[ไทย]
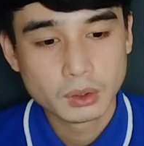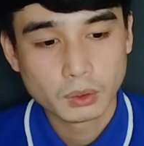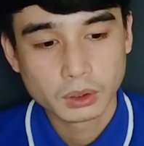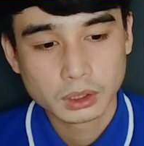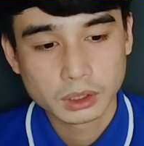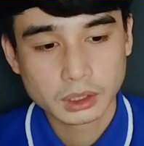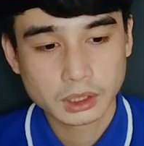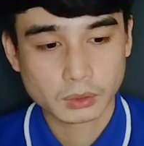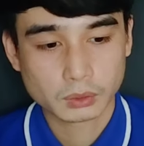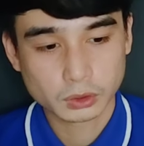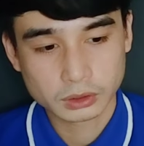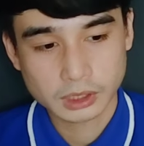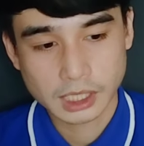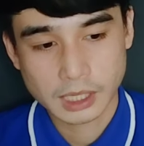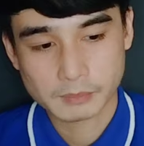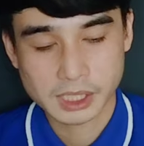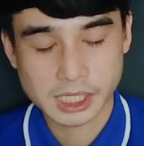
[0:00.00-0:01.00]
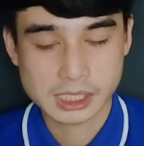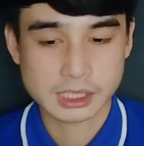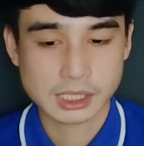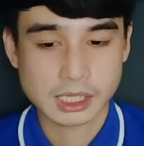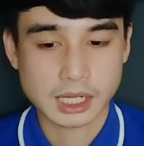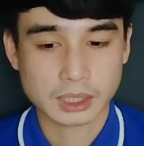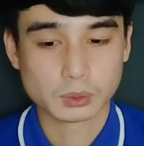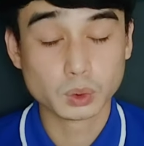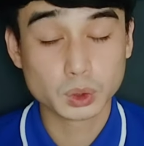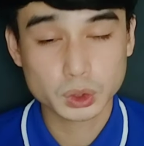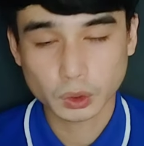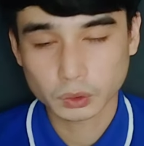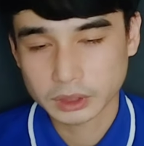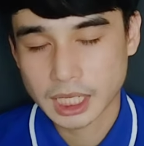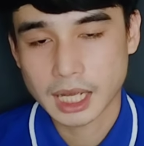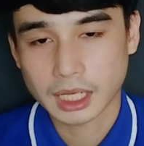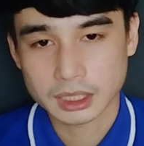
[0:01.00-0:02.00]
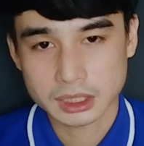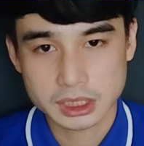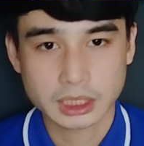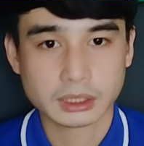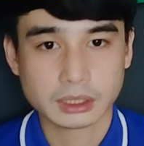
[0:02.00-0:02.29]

เราต้องทำการตลาดทุกช่องทางเช่น